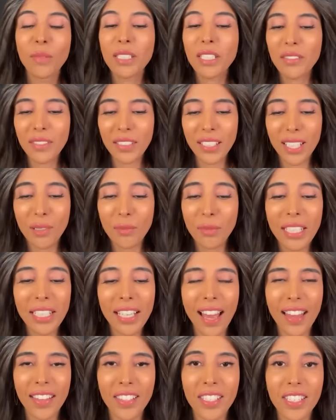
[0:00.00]
بس الفكرة مي
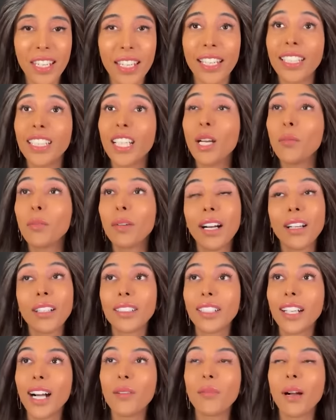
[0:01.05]
ناضجة يعني
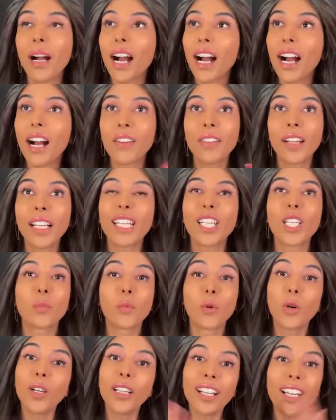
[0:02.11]
أبغى أبغى أفكر
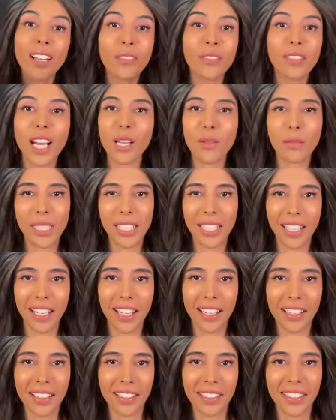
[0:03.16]
بكل الأفكار بعدين
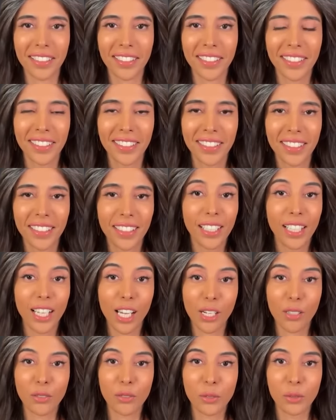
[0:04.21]
أقرر
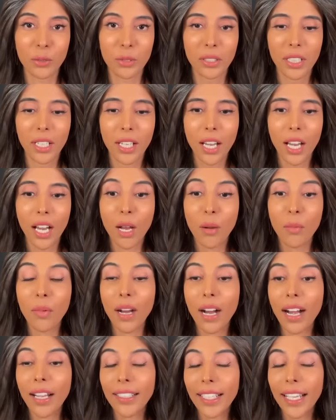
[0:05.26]
عرفتوا
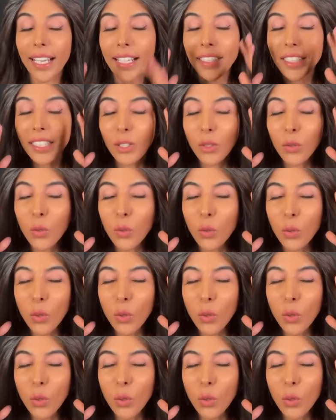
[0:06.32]
أبغى يعني